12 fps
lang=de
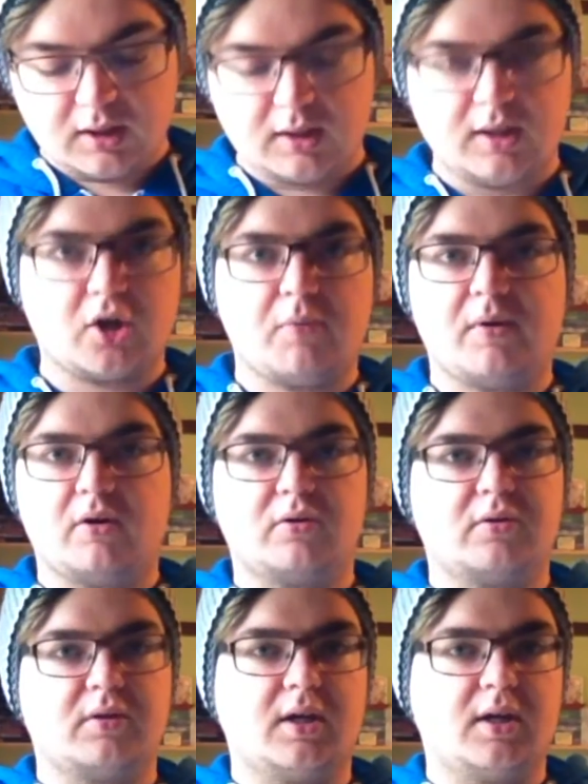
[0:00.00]
Ihr könnt mir auch
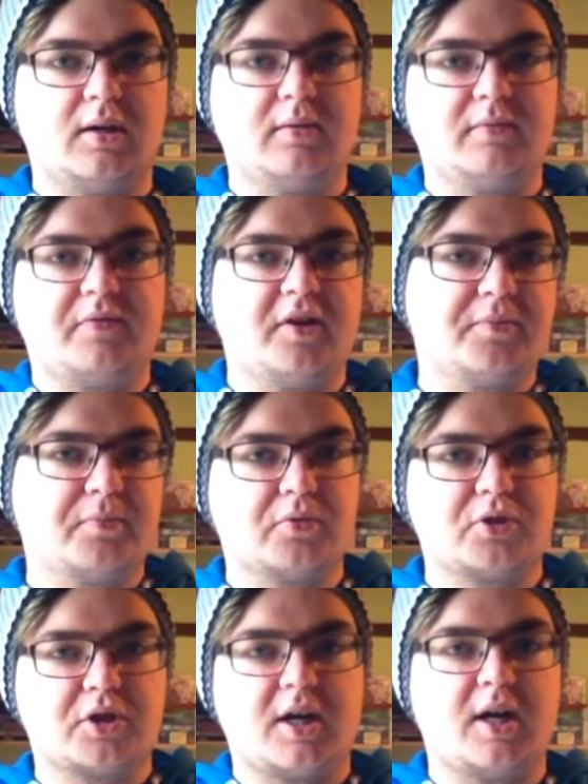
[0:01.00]
in
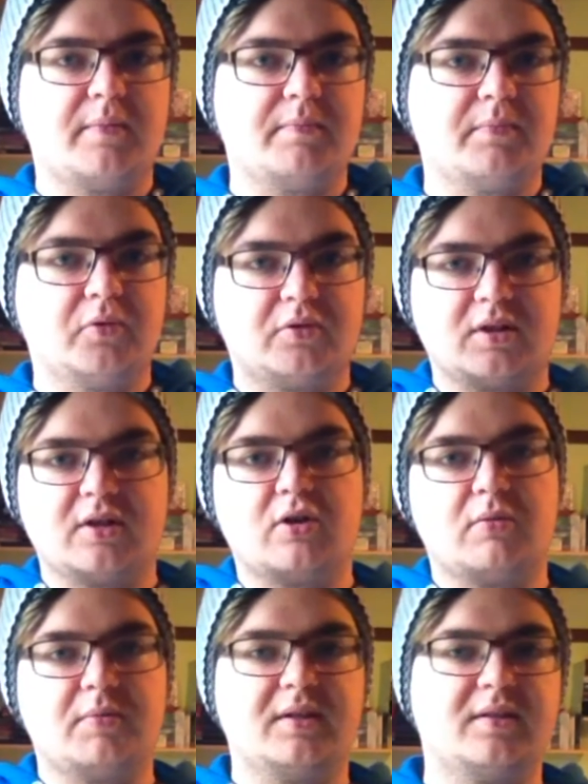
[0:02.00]
Facebook schreiben, unter den
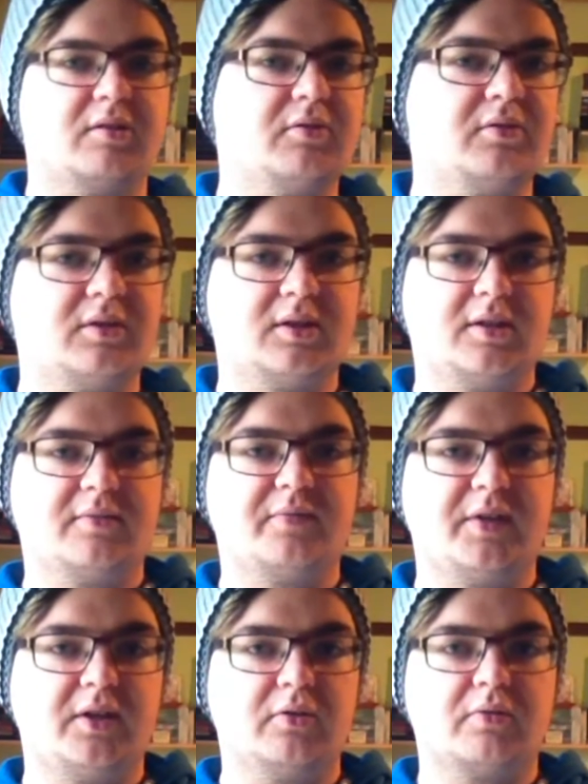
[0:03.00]
Komment unter
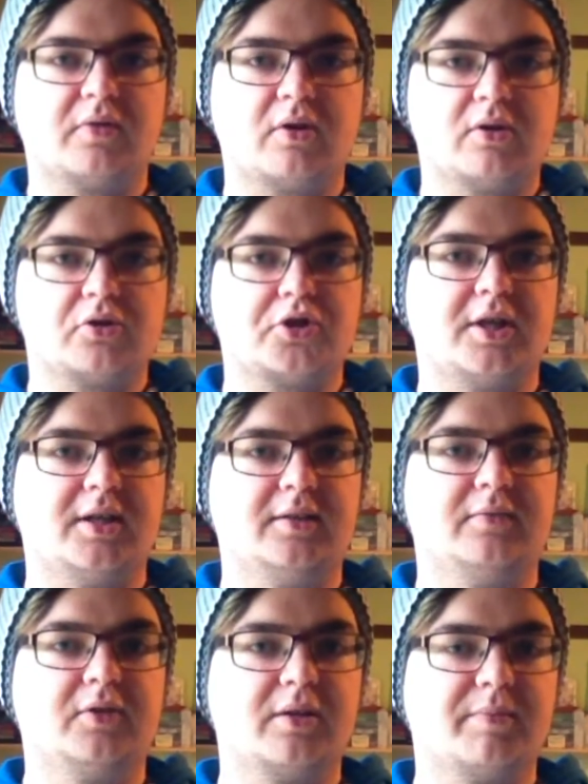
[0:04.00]
diesem Video Fragen
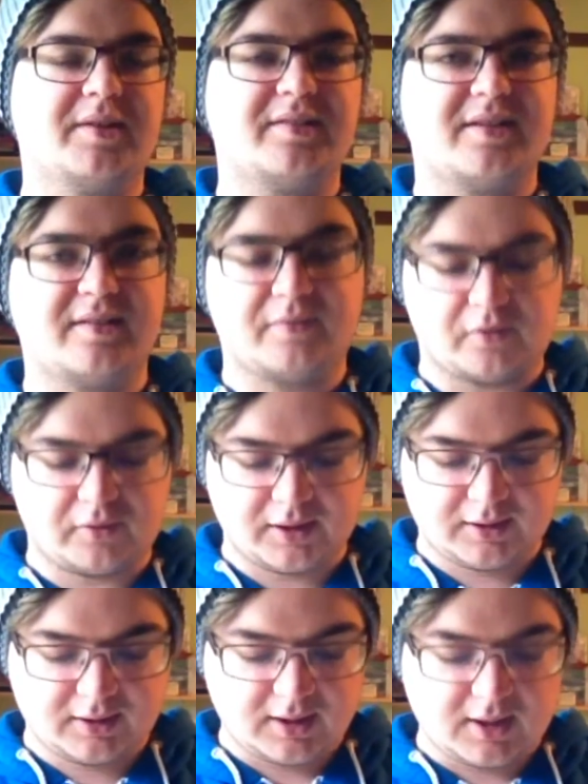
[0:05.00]
stellen, würde mich sehr, sehr
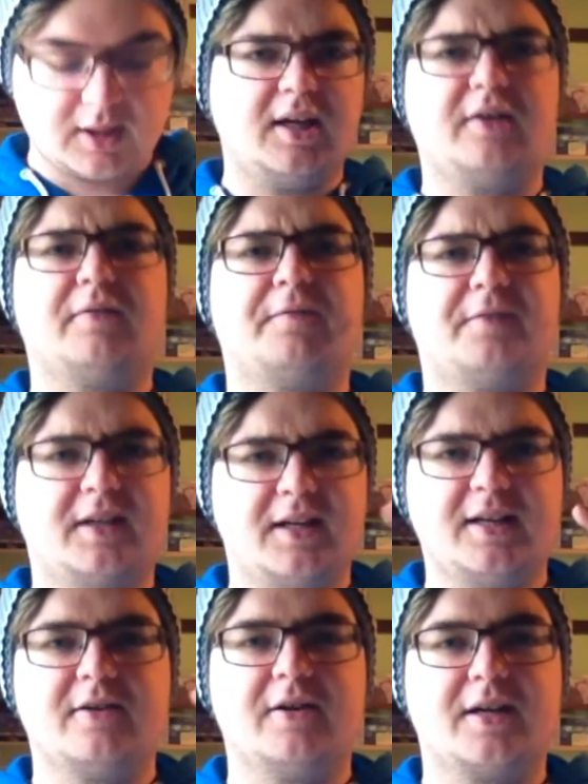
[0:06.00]
freuen. Ich
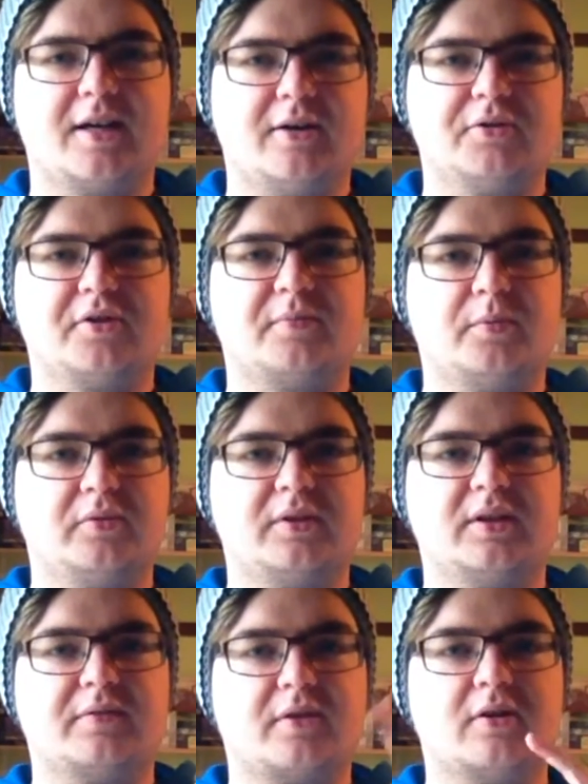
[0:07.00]
verlinke euch auch das
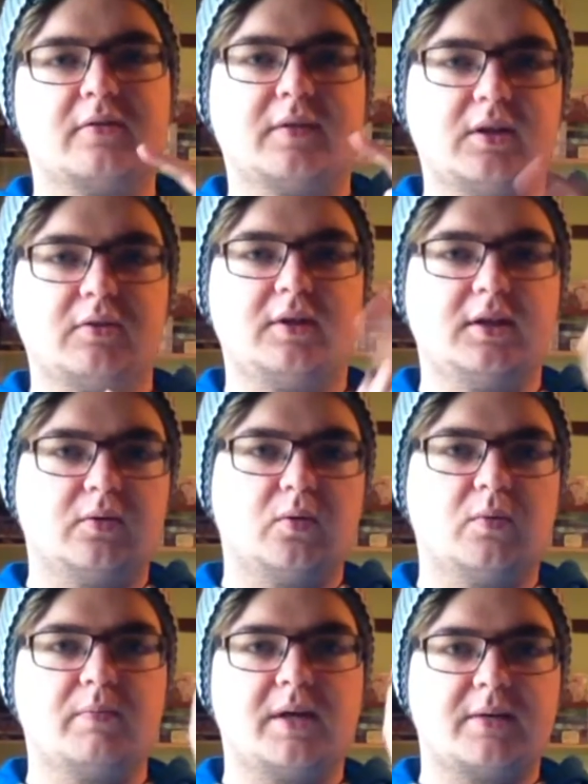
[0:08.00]
blutige Fragenvideo hier
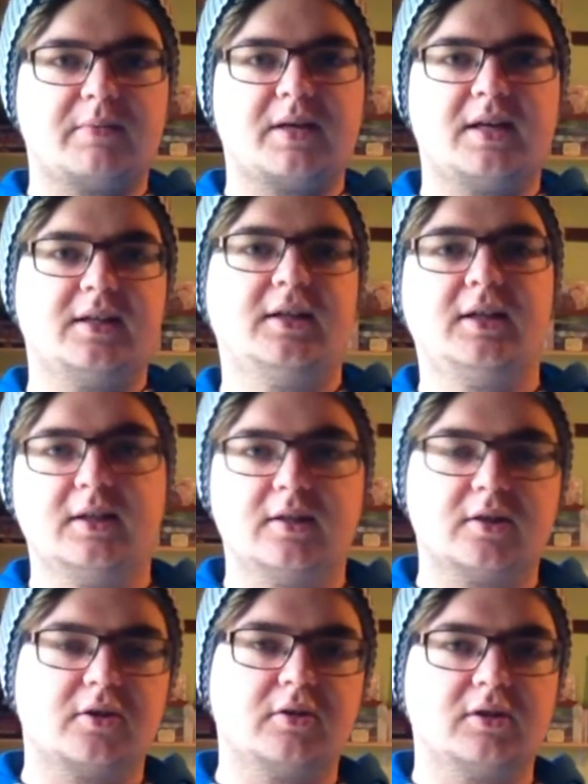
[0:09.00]
oben bei dem kleinen i,
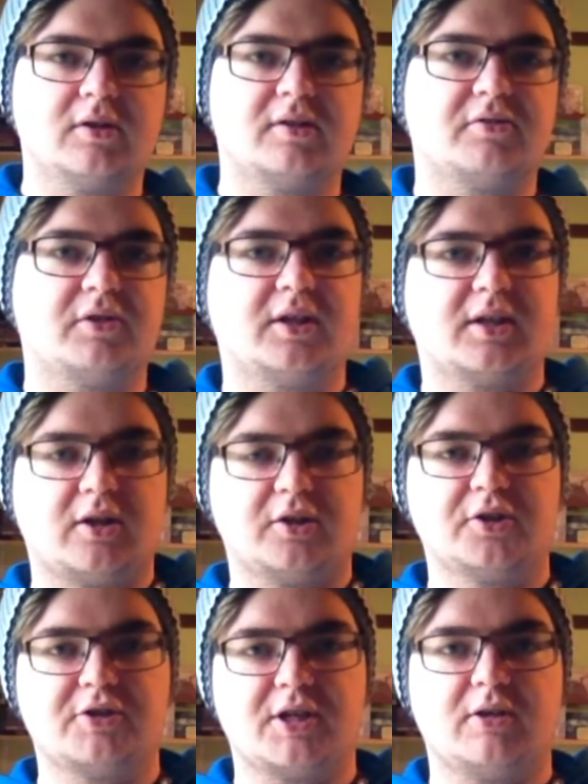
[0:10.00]
da könnt ihr es euch
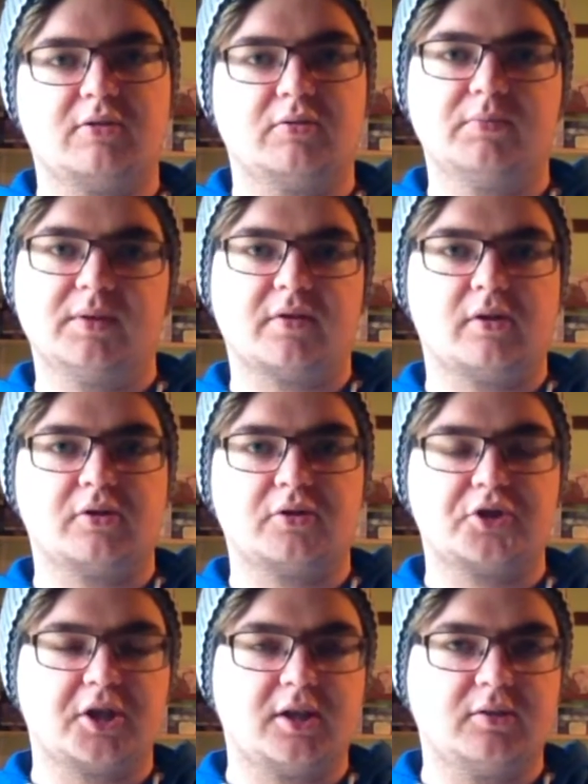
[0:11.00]
anschauen und mir
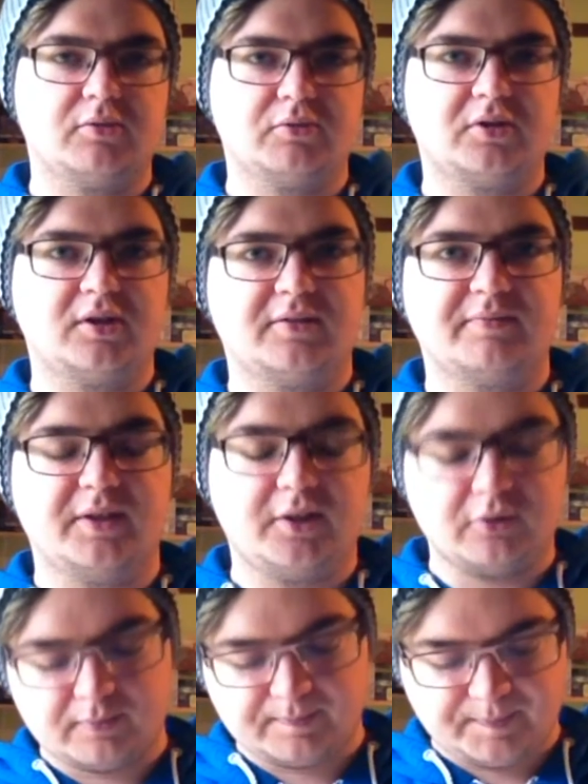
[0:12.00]
Fragen stellen unter diesem
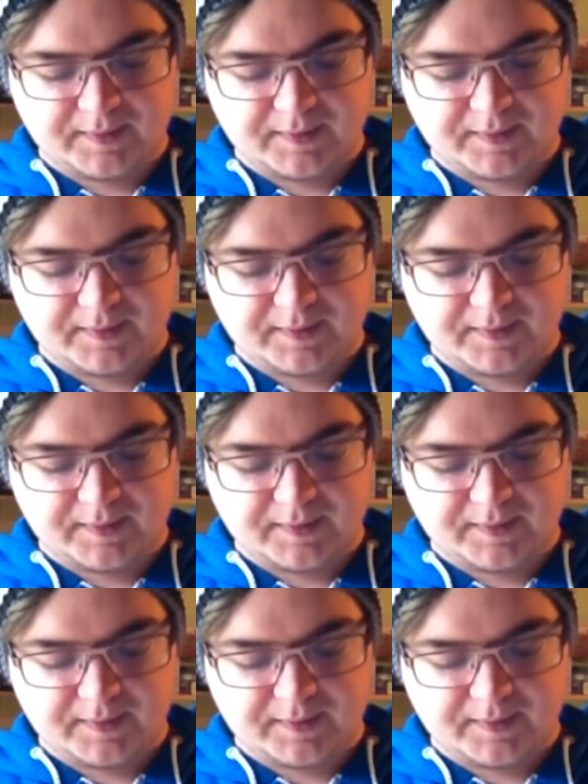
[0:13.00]
Video.